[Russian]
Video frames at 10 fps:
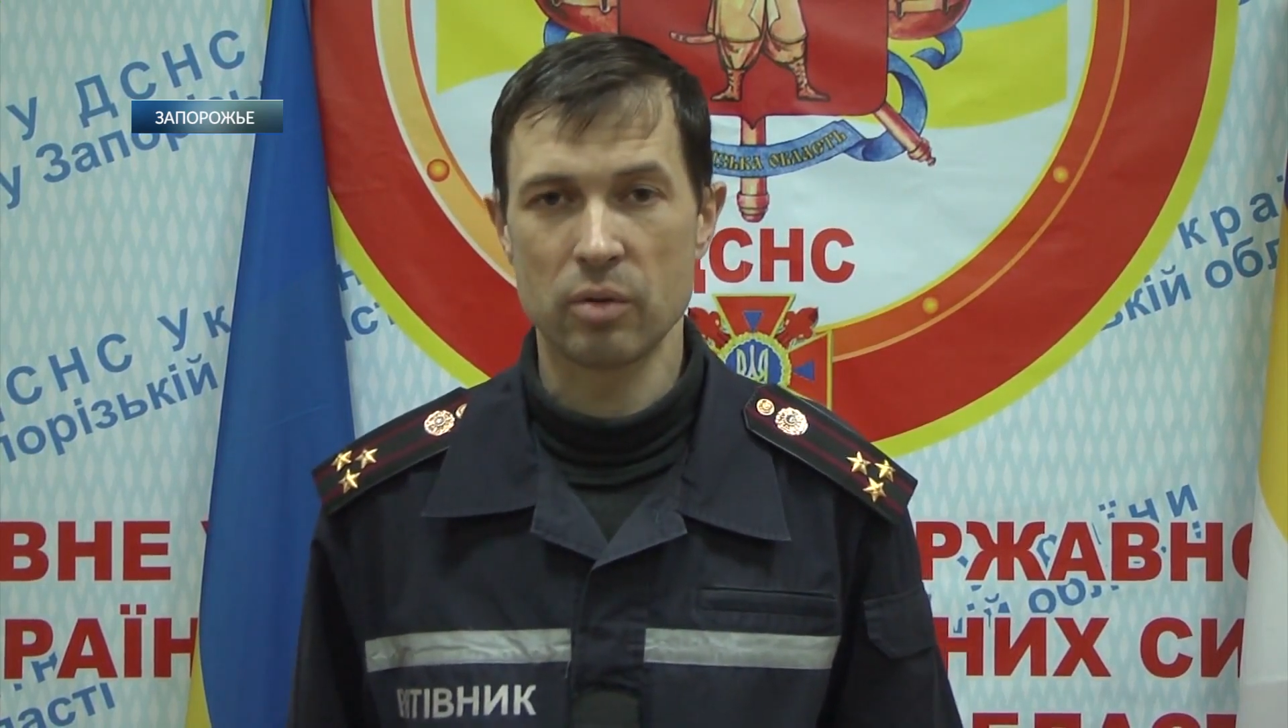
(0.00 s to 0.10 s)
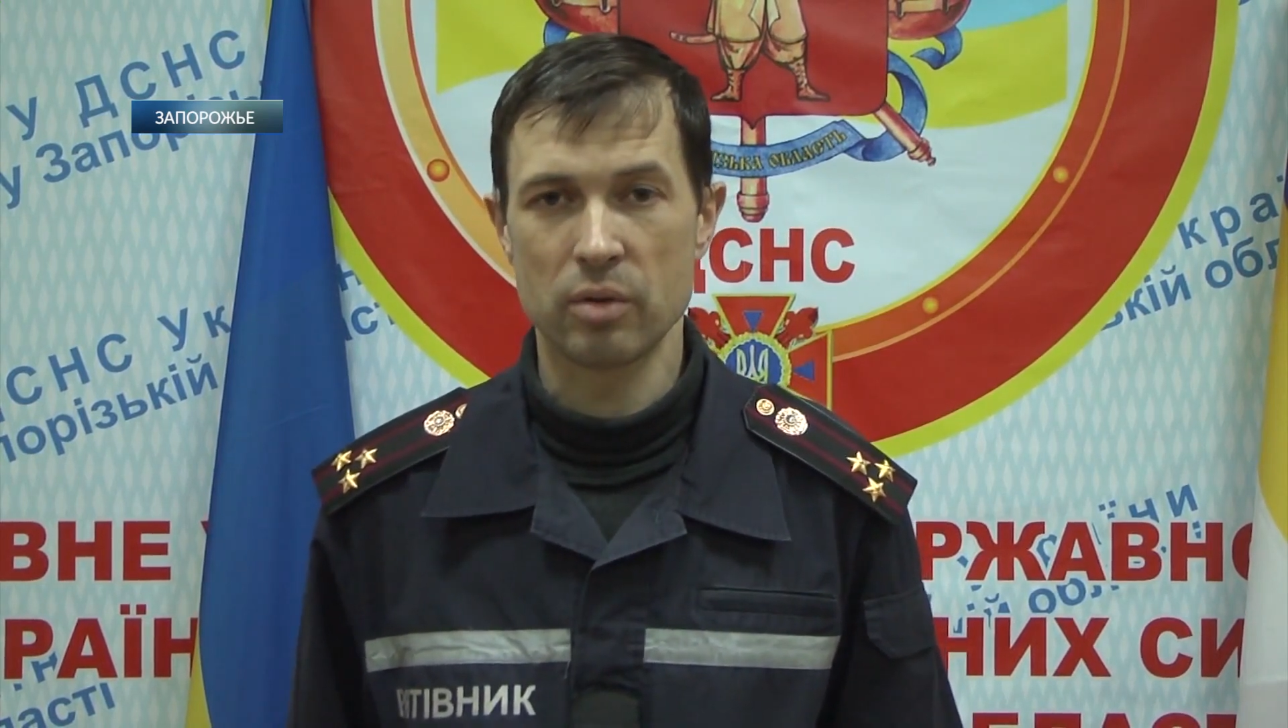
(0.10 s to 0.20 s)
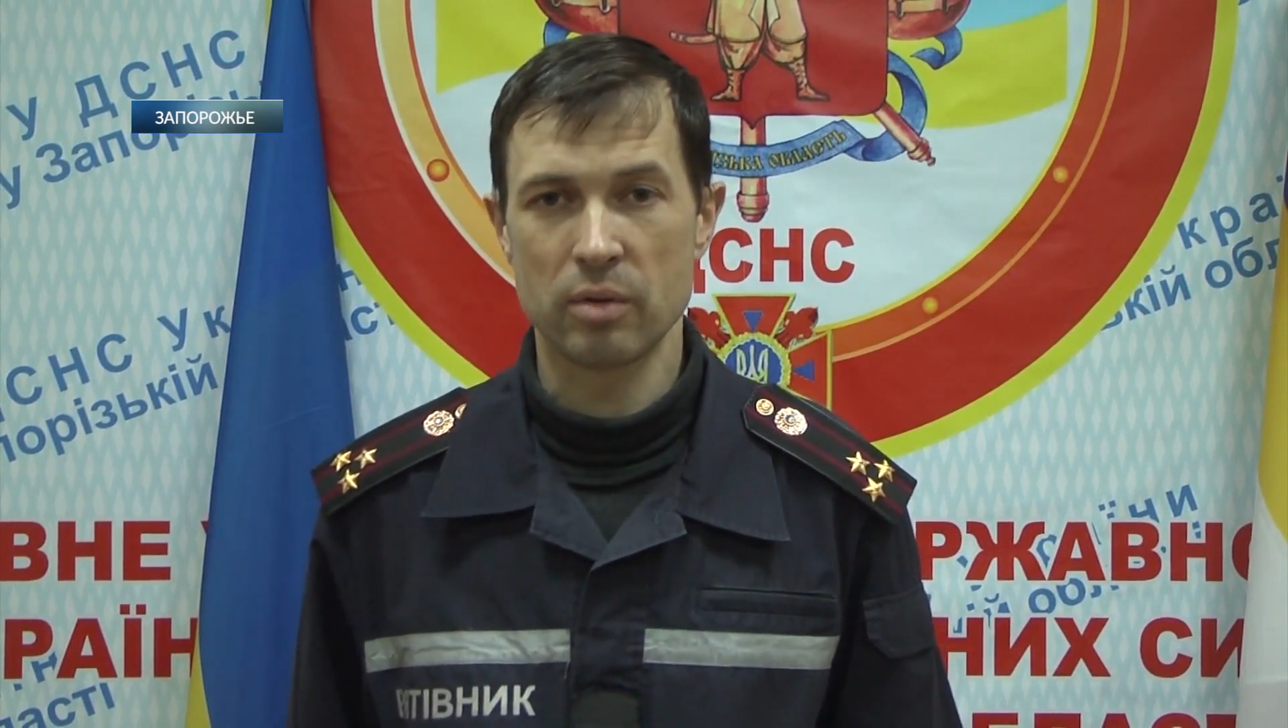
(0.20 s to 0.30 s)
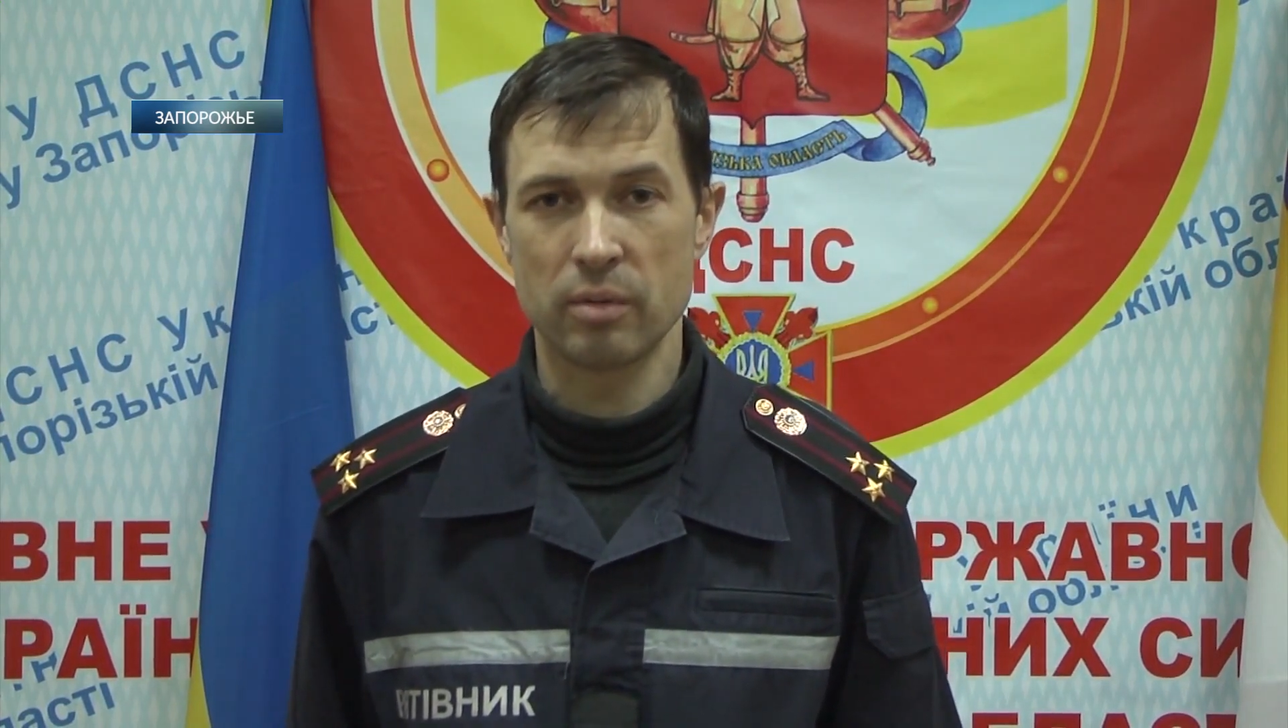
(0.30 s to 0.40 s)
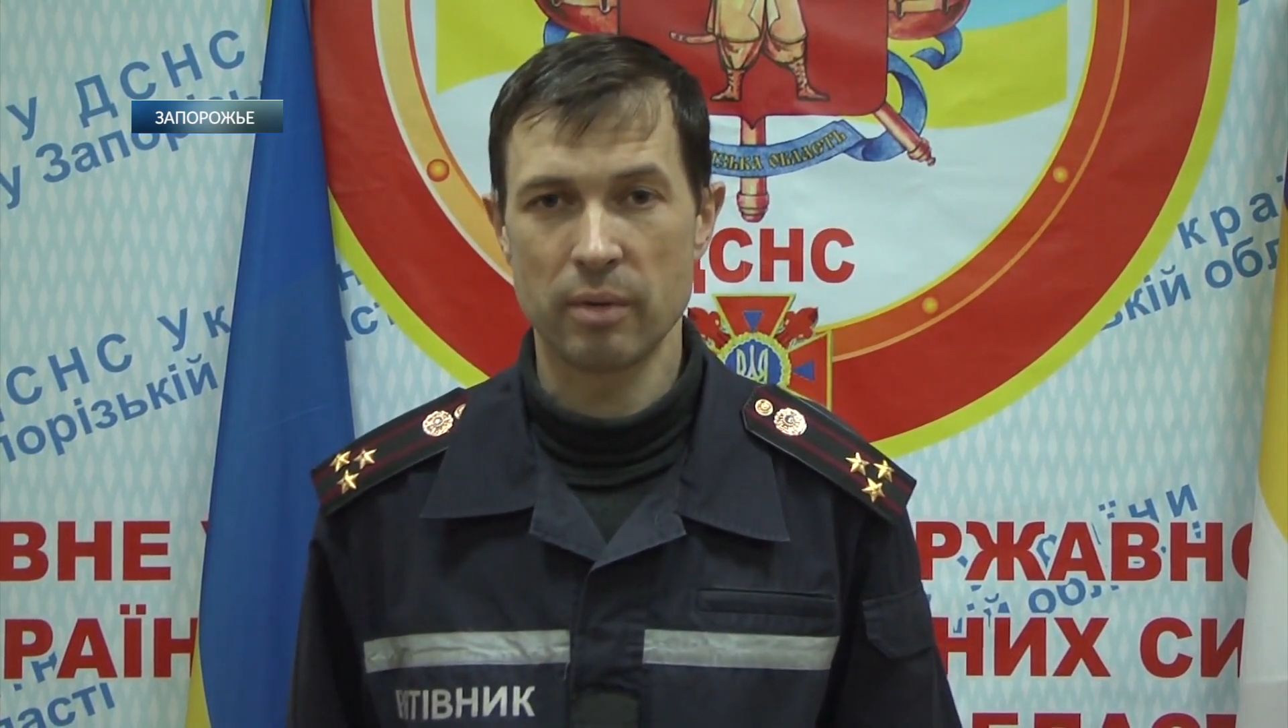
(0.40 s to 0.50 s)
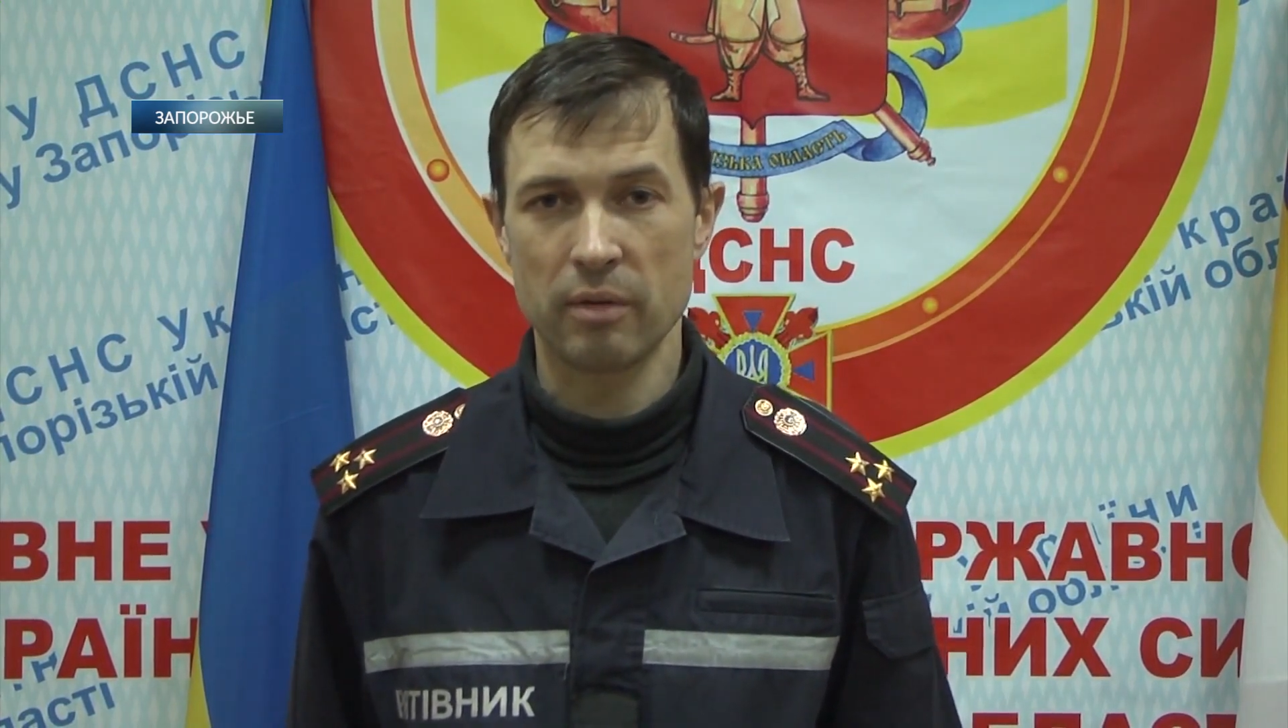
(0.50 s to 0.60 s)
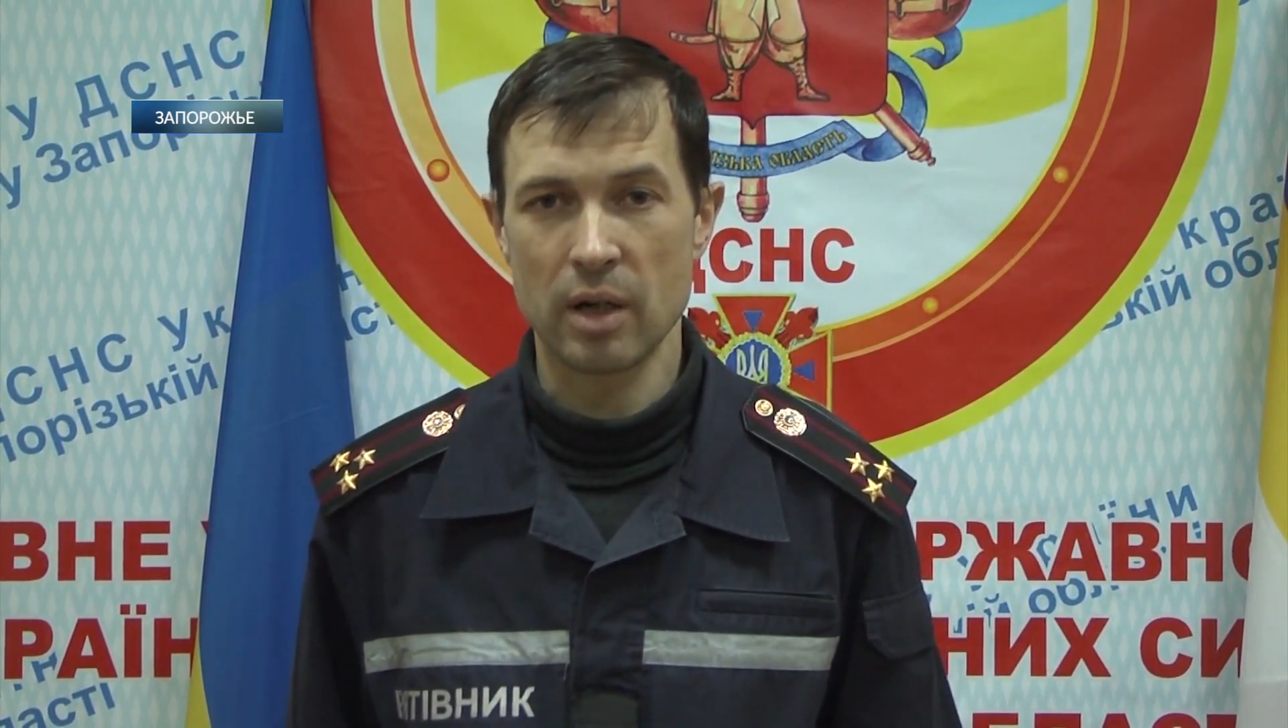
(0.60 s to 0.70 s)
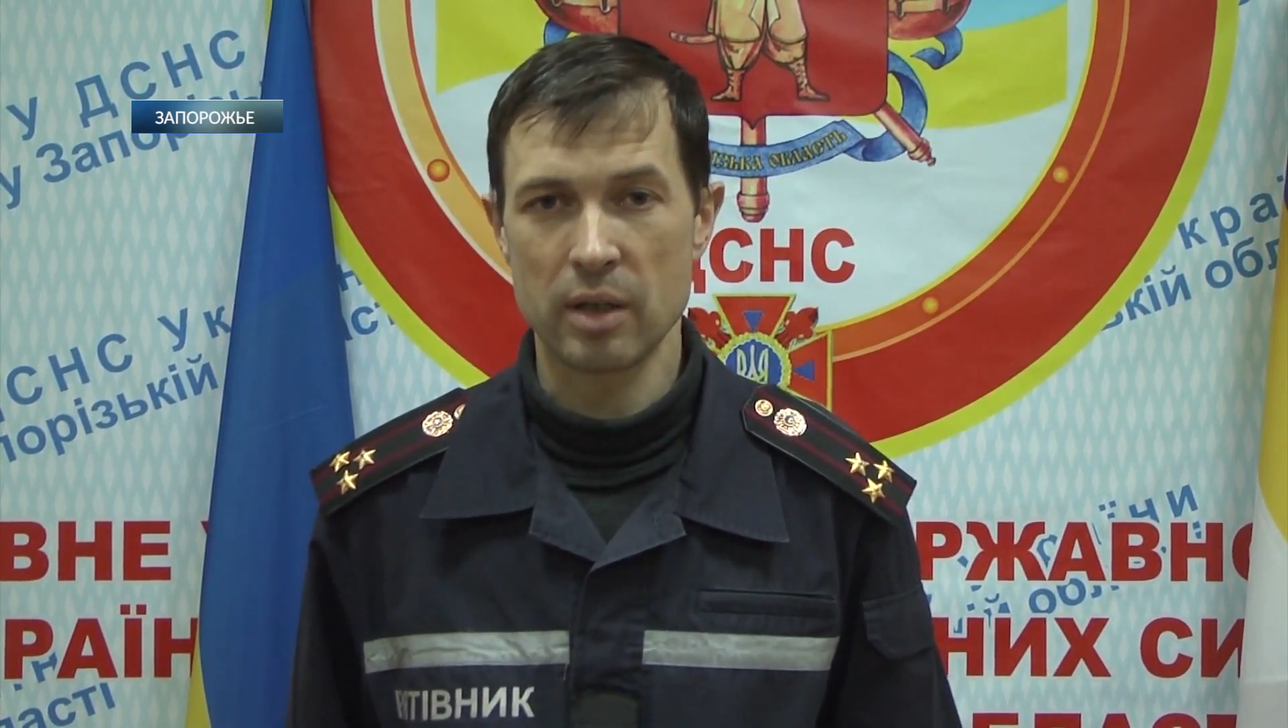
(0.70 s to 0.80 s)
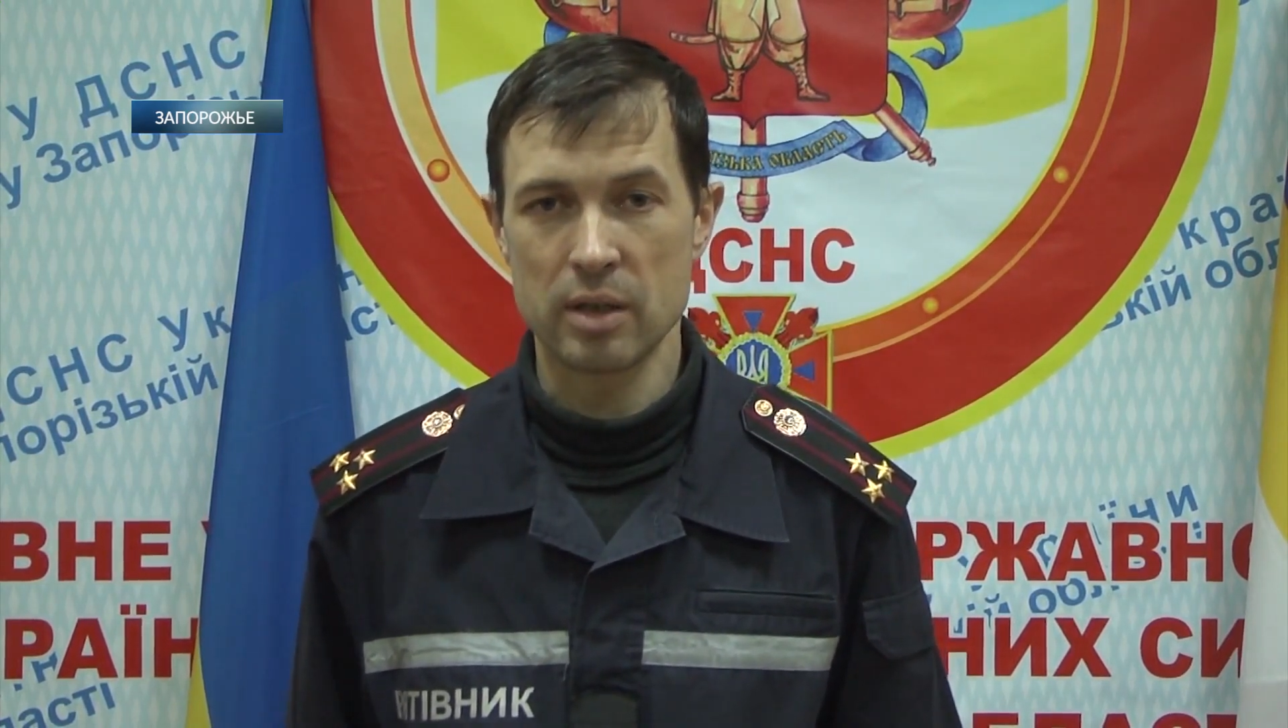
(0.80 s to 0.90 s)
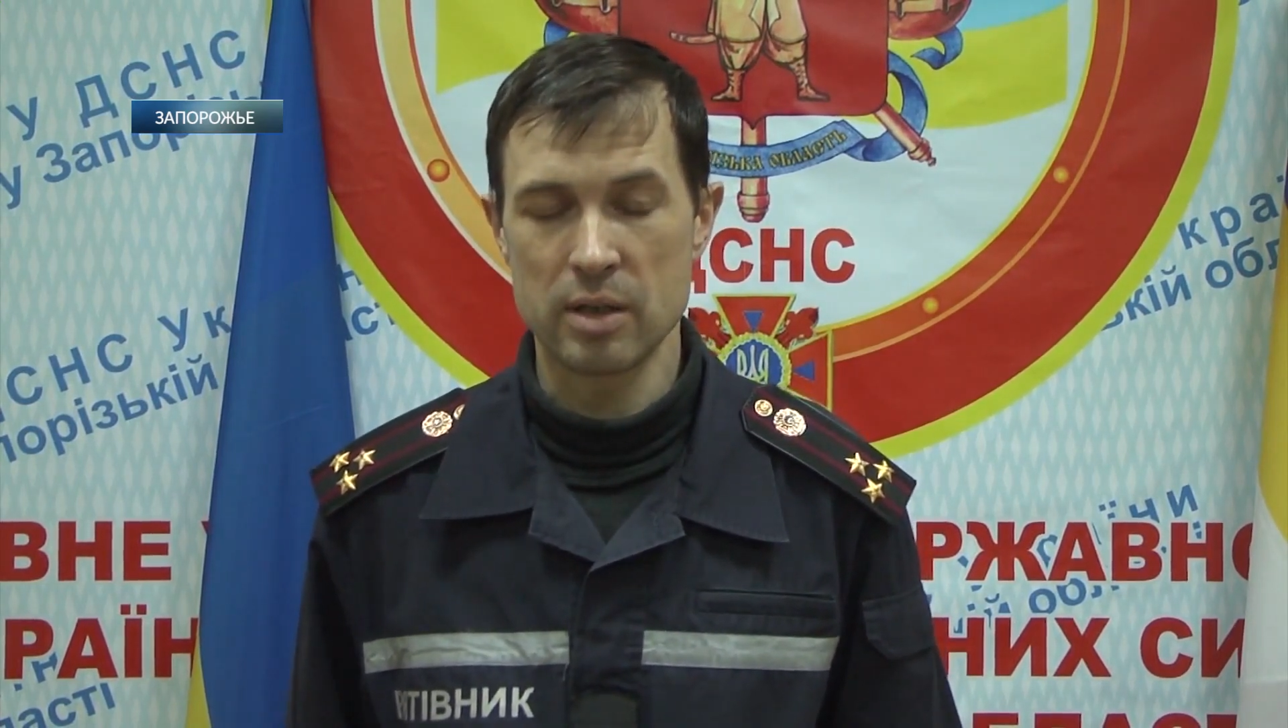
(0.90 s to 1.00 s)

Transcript: от поваленных